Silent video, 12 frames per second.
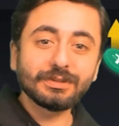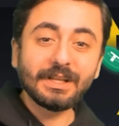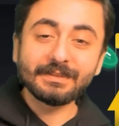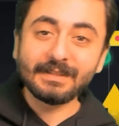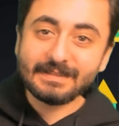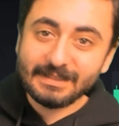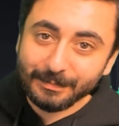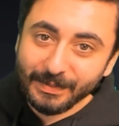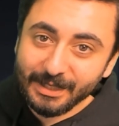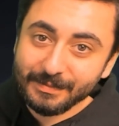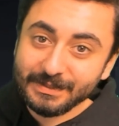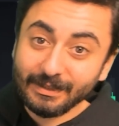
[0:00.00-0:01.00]
nasıl
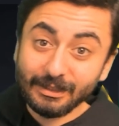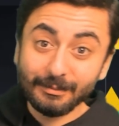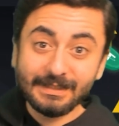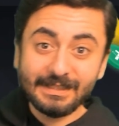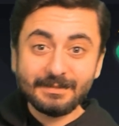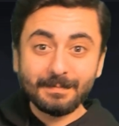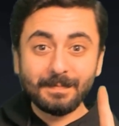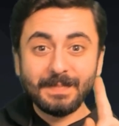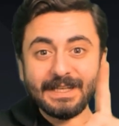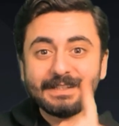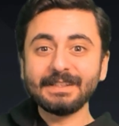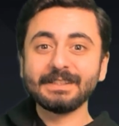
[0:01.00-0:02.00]
payımızı alabiliriz? 1
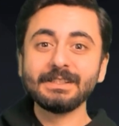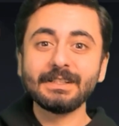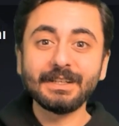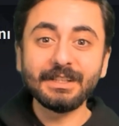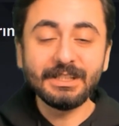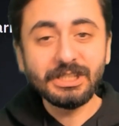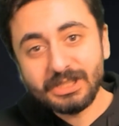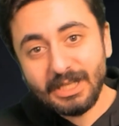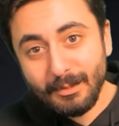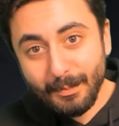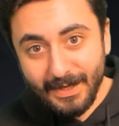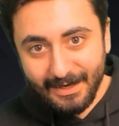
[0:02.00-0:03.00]
dakikada işlem
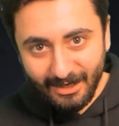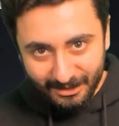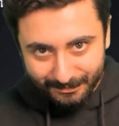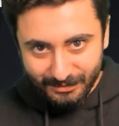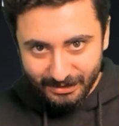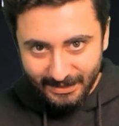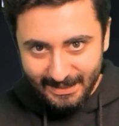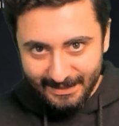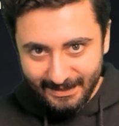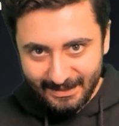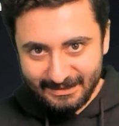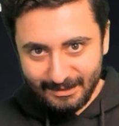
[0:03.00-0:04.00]
yaparak 60 TL'de
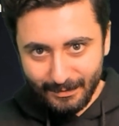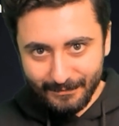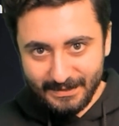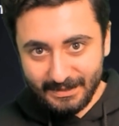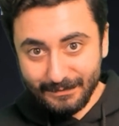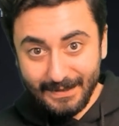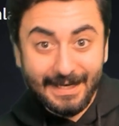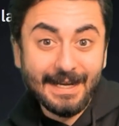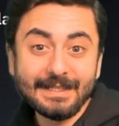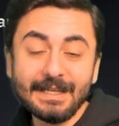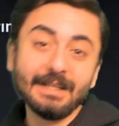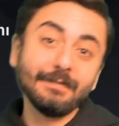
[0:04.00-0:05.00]
kazanma fırsatı var.
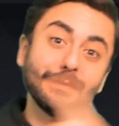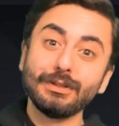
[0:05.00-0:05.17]
Gelin videoya